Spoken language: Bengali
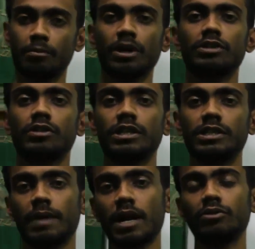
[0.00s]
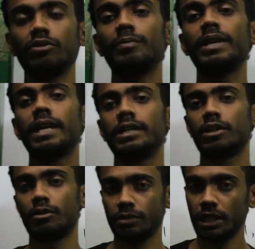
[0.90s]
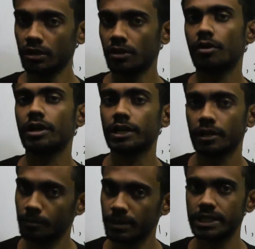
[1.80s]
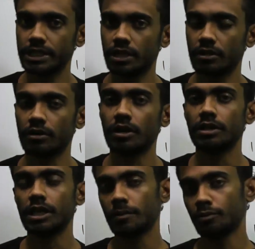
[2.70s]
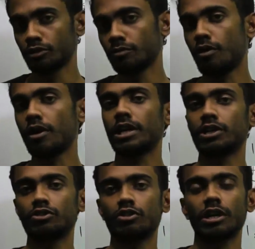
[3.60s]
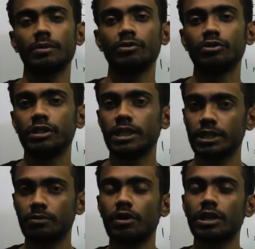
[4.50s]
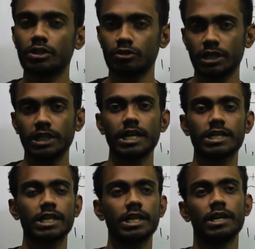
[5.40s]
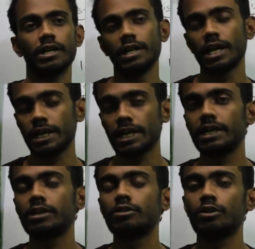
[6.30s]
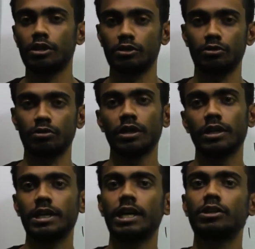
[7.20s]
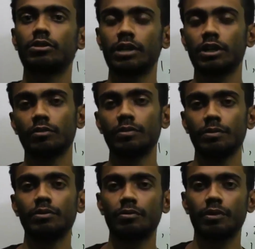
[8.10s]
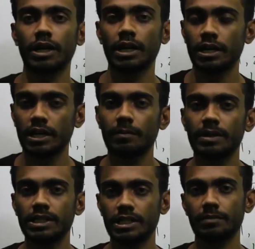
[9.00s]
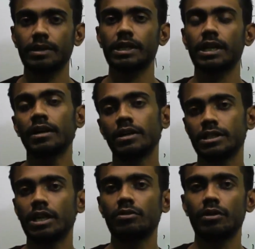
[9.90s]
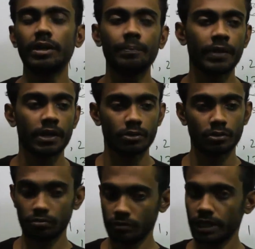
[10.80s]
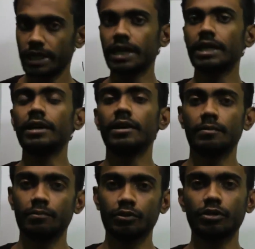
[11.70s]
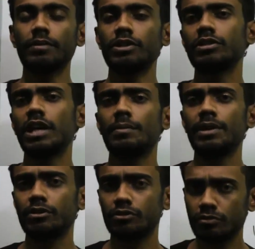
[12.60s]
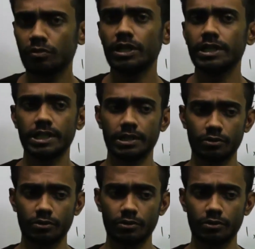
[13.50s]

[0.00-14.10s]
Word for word: বলা চলে যে ভারতীয় বিজ্ঞানীদের অবদান অনেক বেশি ছিল তারা প্রথম ভগ্নাংশ সংখ্যা পদ্ধতিটাকে ভগ্নাংশকে নিয়ে আসে একে একে ধনাত্মক ঋণাত্মক এরকম বিভিন্ন প্রকার নাম্বার সিস্টেমকে তারা চালু করে তো এখানে প্রথমে যদি আমি একটু বলি যে